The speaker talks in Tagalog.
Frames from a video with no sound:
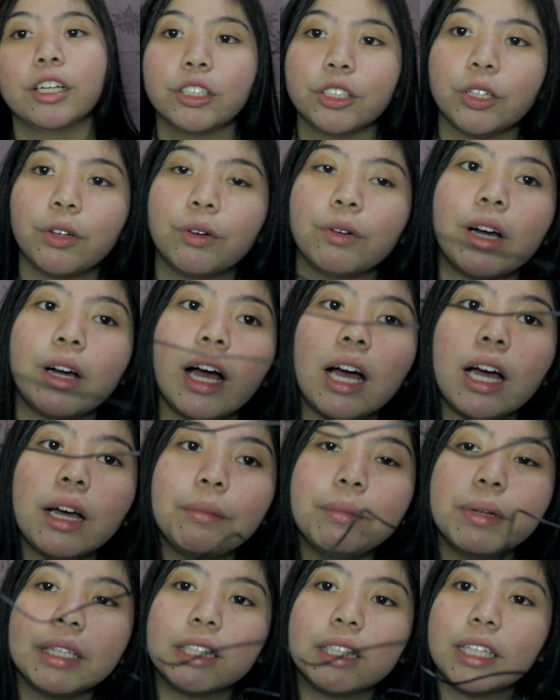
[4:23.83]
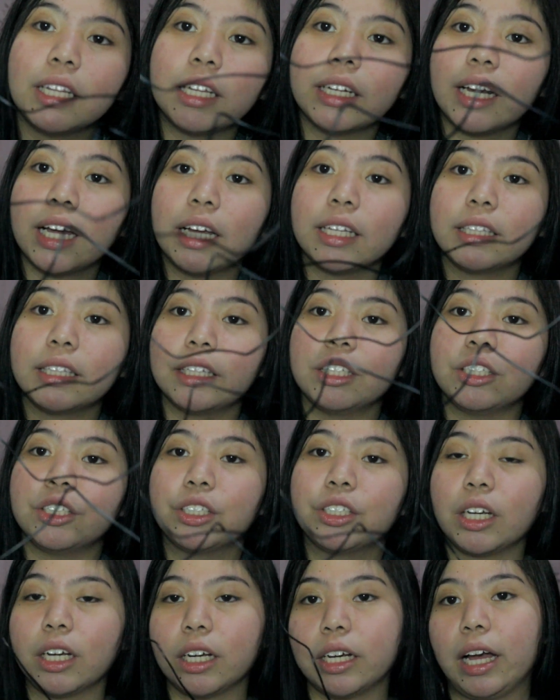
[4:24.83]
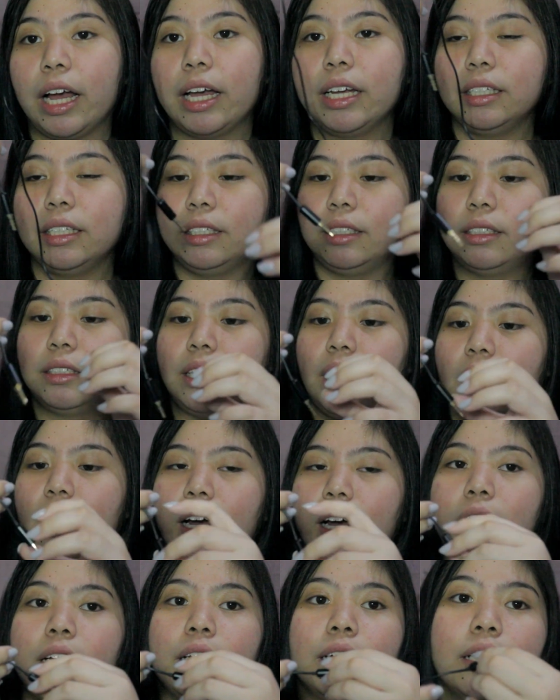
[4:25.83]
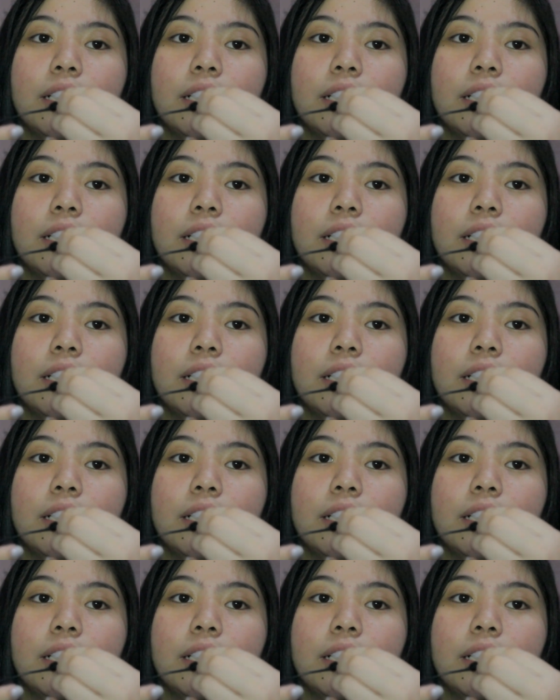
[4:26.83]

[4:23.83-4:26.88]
So, kakabit na natin siya, guys, sa